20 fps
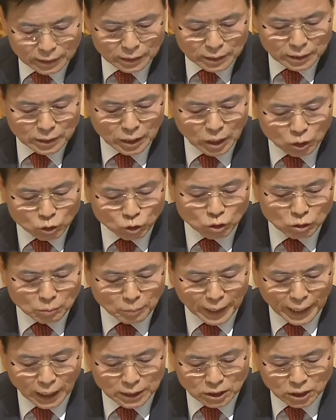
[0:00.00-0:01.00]
のです
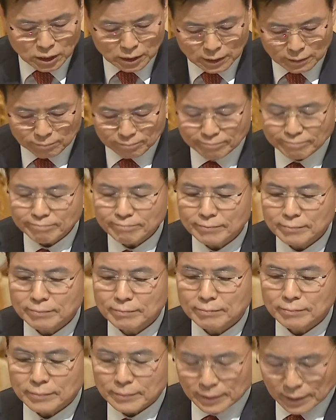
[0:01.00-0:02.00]
彼
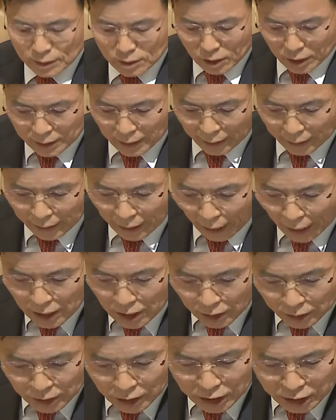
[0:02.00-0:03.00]
らの信仰が
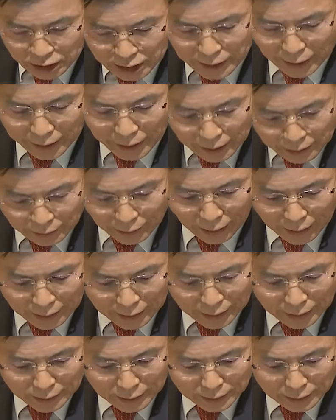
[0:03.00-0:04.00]
無駄にはなら
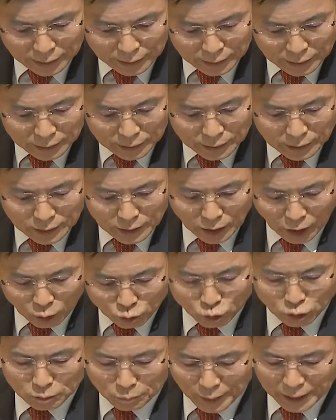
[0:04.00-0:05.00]
ずイエス様の価値
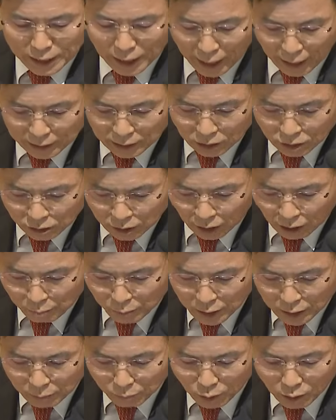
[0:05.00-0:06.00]
は世界に知られ
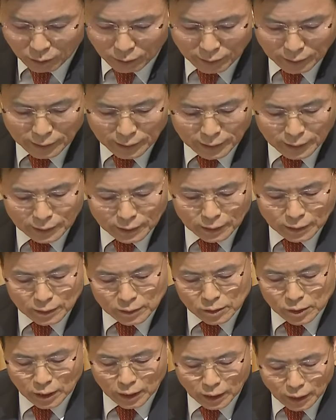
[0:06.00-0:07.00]
るようになってい
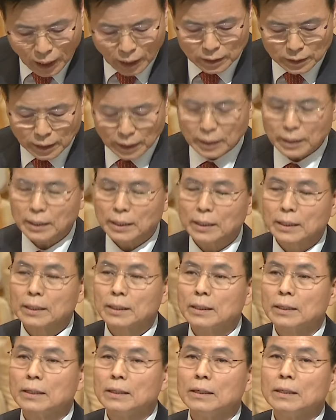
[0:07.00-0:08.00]
きイエス様に
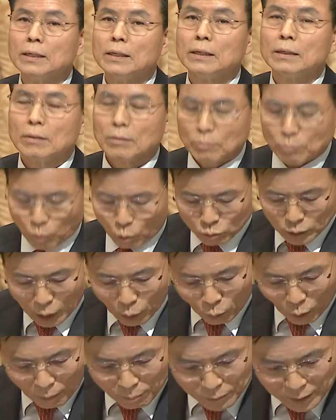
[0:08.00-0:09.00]
対する彼ら
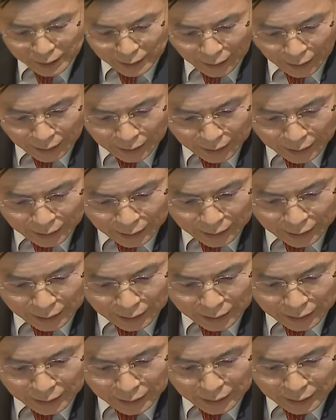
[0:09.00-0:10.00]
の
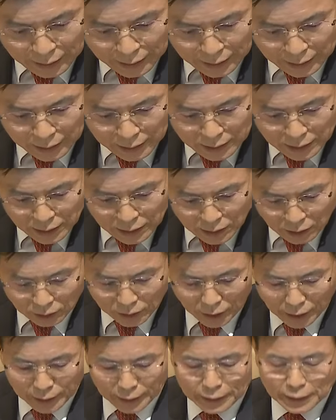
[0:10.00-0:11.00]
信仰に
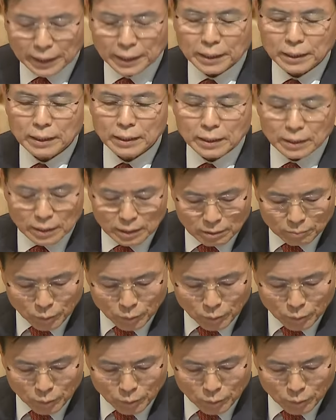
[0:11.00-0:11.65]
ついて